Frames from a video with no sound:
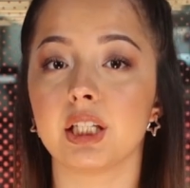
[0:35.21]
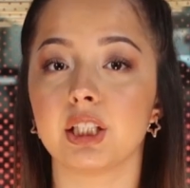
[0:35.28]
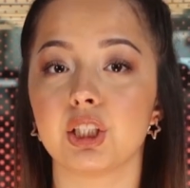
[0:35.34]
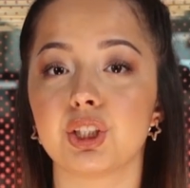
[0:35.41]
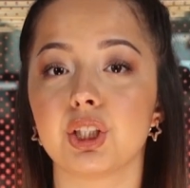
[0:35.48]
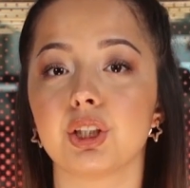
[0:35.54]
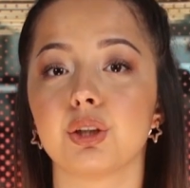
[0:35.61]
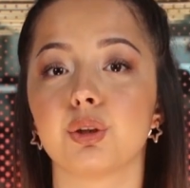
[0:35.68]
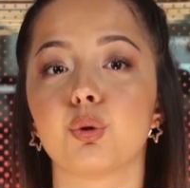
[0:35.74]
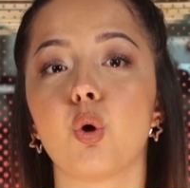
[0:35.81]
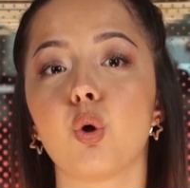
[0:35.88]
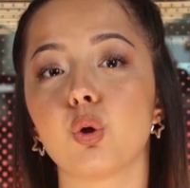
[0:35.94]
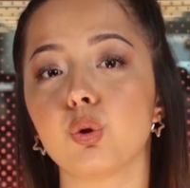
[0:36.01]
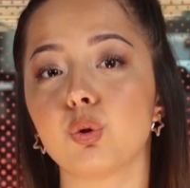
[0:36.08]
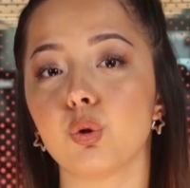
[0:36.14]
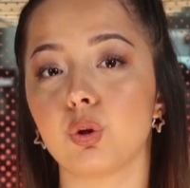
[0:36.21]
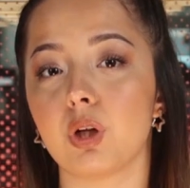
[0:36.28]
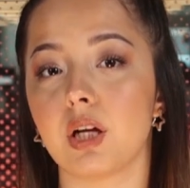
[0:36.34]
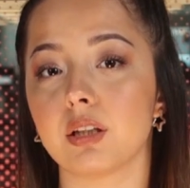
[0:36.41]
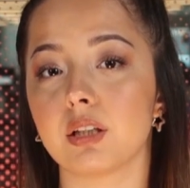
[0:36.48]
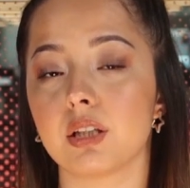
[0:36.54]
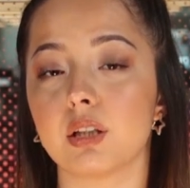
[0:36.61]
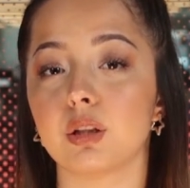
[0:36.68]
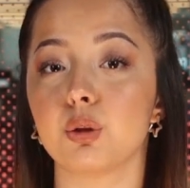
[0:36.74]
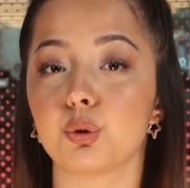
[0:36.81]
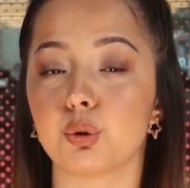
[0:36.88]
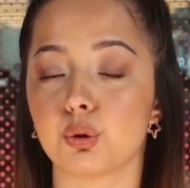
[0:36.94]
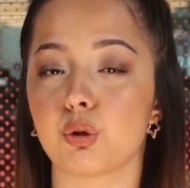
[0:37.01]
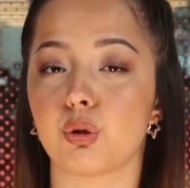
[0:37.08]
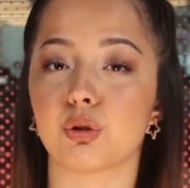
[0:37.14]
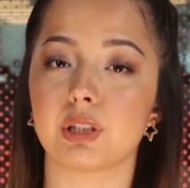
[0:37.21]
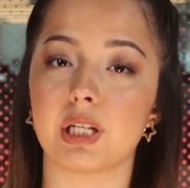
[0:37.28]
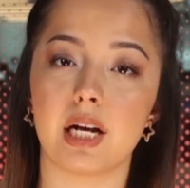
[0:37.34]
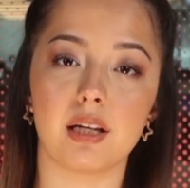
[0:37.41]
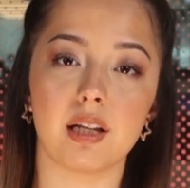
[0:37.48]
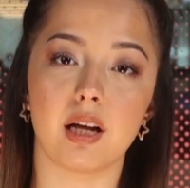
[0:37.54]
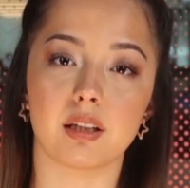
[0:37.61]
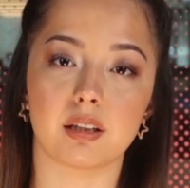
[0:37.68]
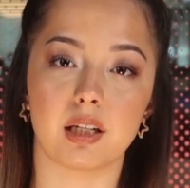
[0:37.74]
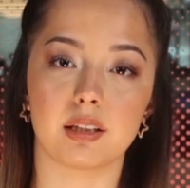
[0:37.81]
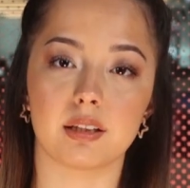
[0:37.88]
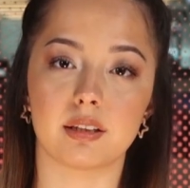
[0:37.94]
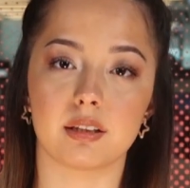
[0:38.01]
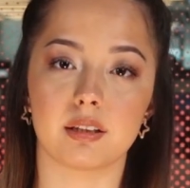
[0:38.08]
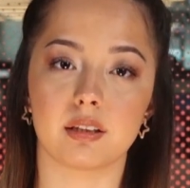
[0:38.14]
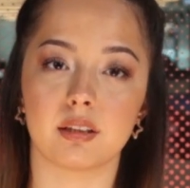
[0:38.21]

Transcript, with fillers: yaşadığı korku dolu anları şu sözlerle anlattı.